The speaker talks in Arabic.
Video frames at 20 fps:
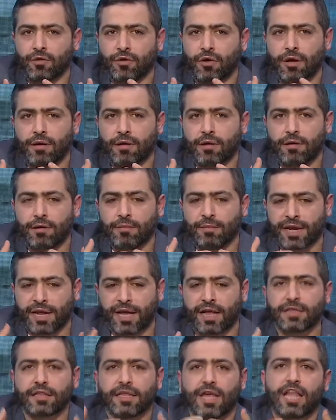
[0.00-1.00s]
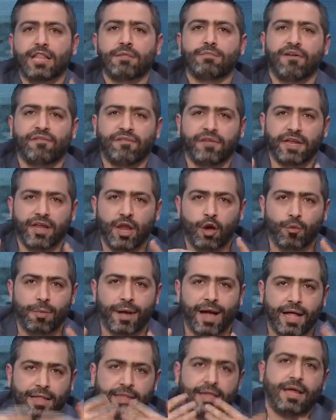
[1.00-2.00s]
انه بنغطي قد ما فينا
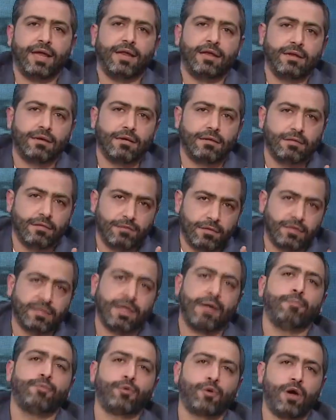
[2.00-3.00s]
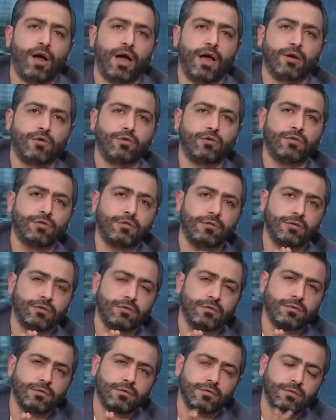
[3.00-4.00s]
وبعدين يدبروا حالهم نحن
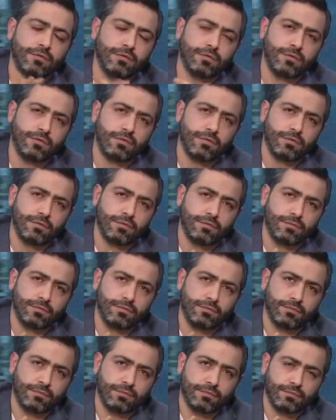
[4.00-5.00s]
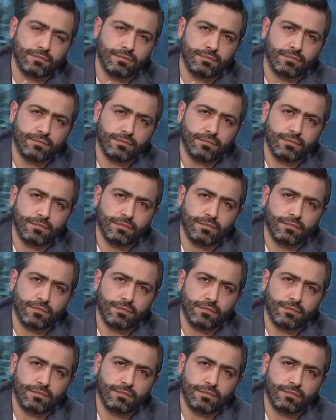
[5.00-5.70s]
ليك نحن مثلنا مثل